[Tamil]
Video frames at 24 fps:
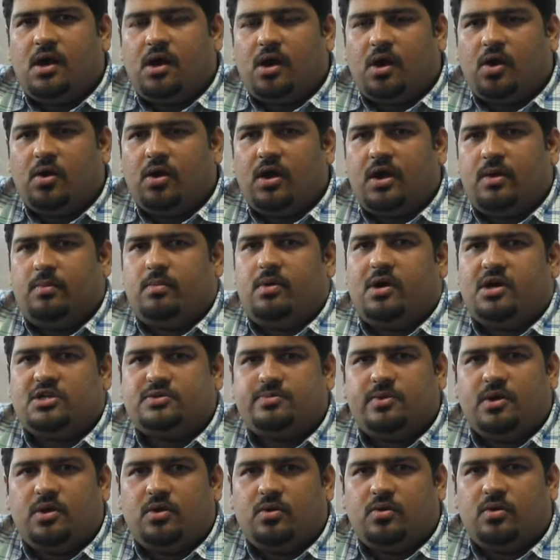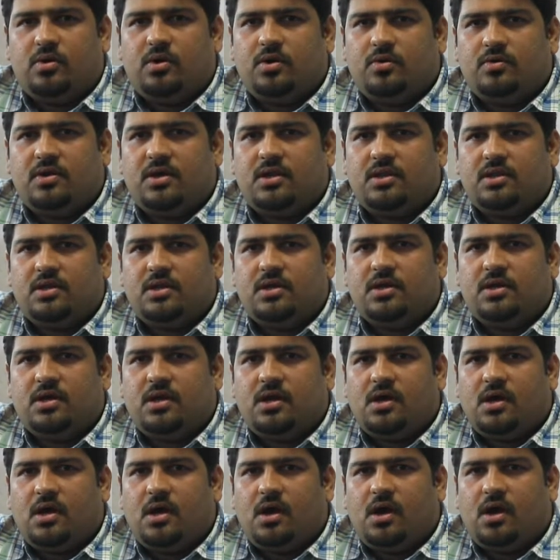அவங்கள நம்ம ஹாஸ்பிட்டல் கொண்டு வந்து
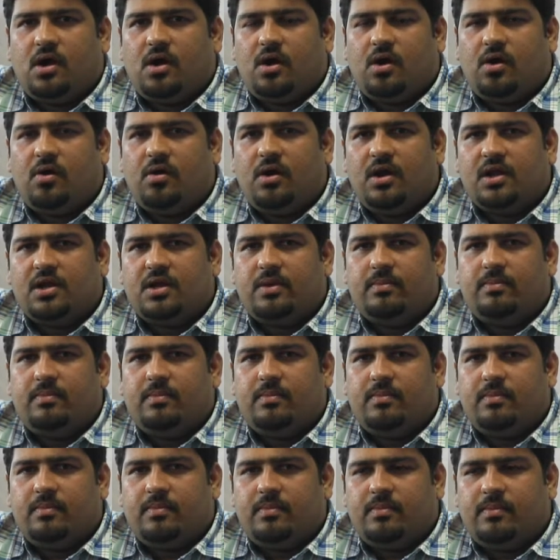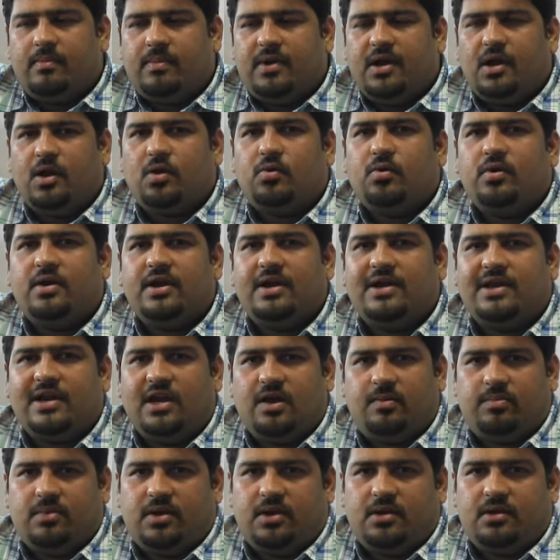அவங்களுக்கு மேல்கொண்டு
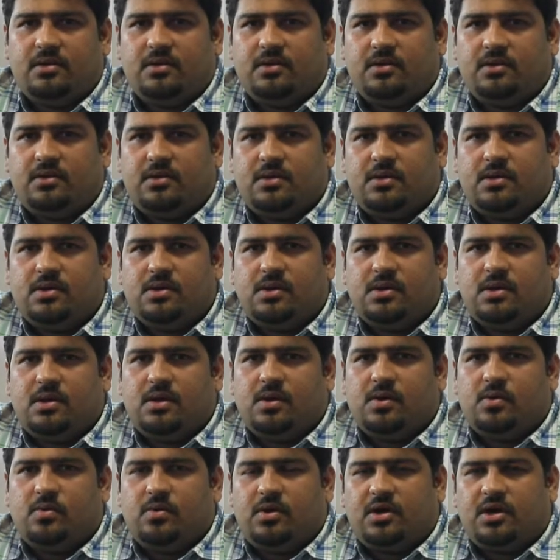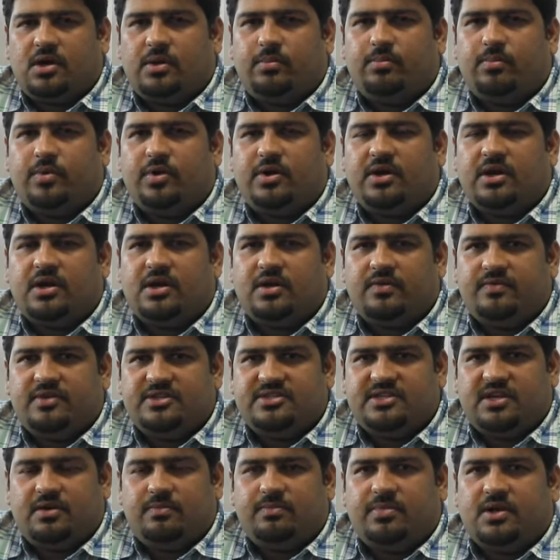ட்ரீட்மெண்ட் ஒரு கம்ப்யூட்டரில்
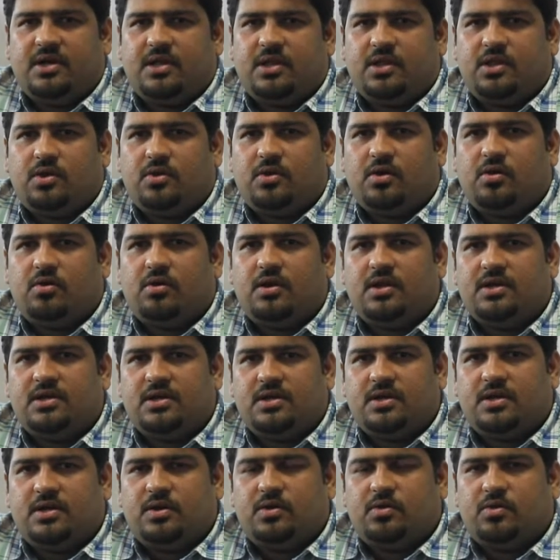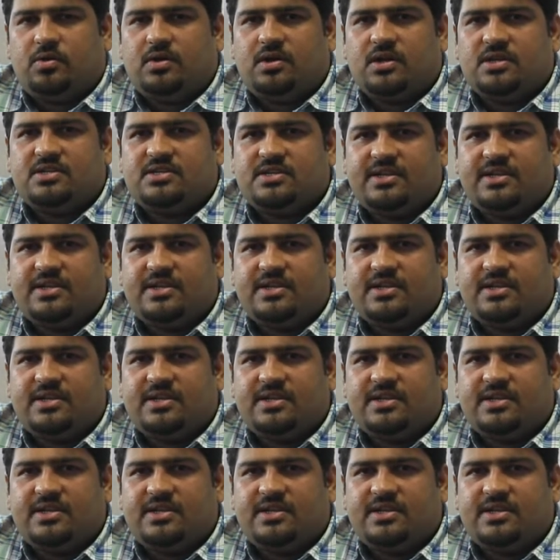விஷன் பார்த்து அவங்களோட டோட்டல்